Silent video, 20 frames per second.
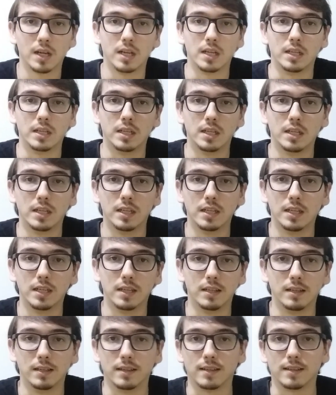
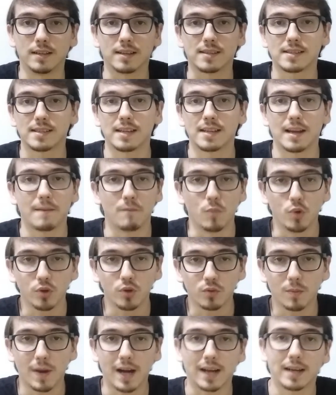E assim, é
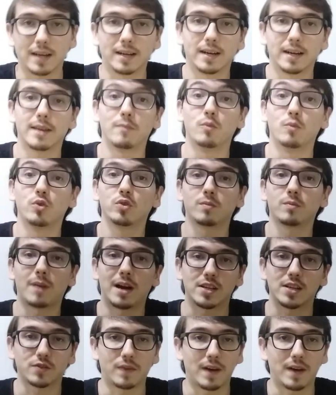muito bacana, é muito
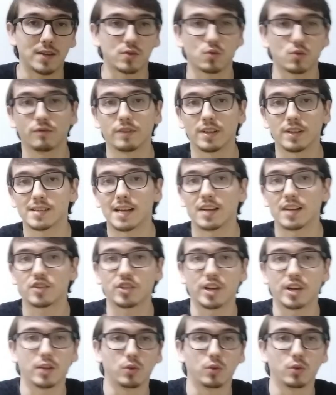mais fácil conversar,
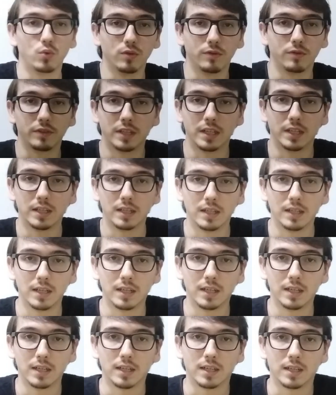tirar dúvida.
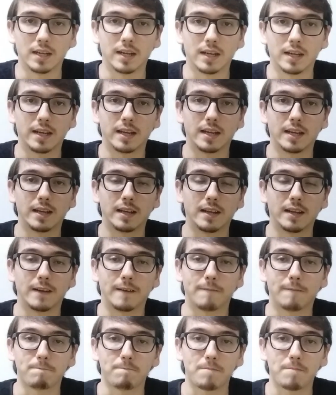
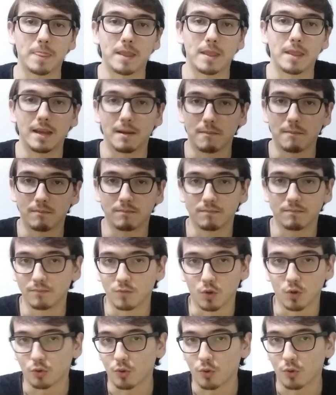É, e é,
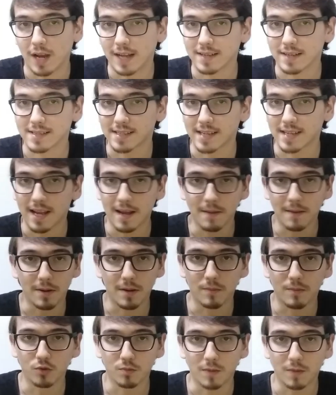eu tô lá sempre,
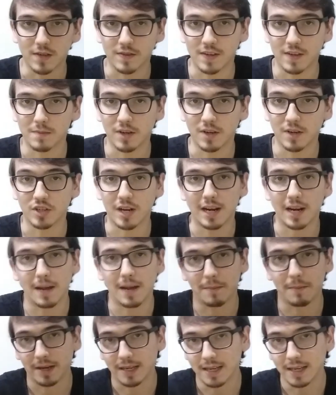é muito mais fácil me achar
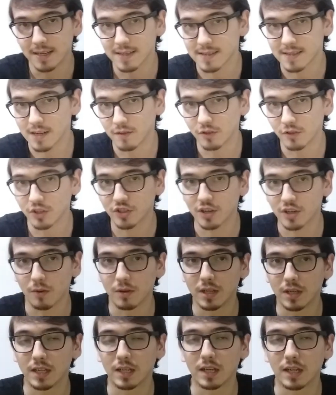lá. Para quem quiser, eu vou deixar o
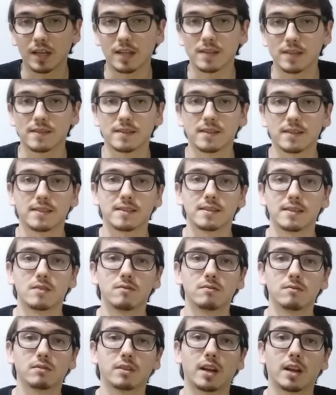link aí na
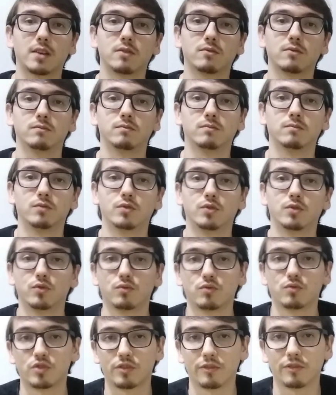descrição. Quem não,
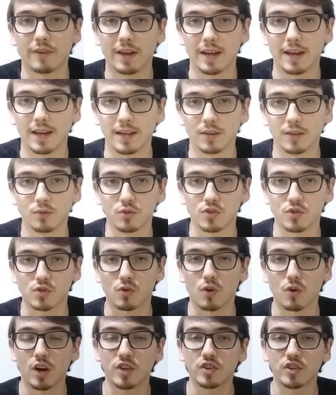não tiver no
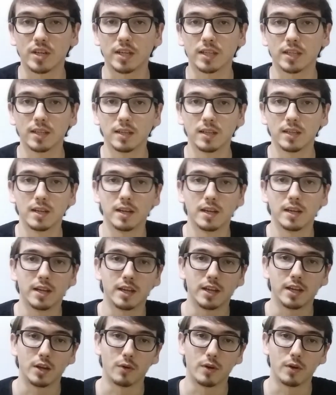Discord ainda,
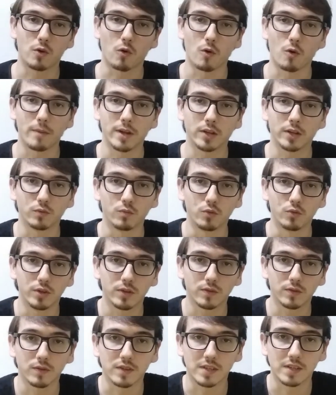eu recomendo
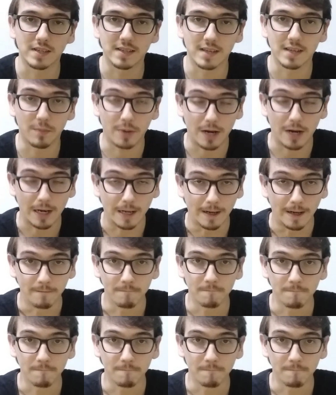muito vocês irem para lá.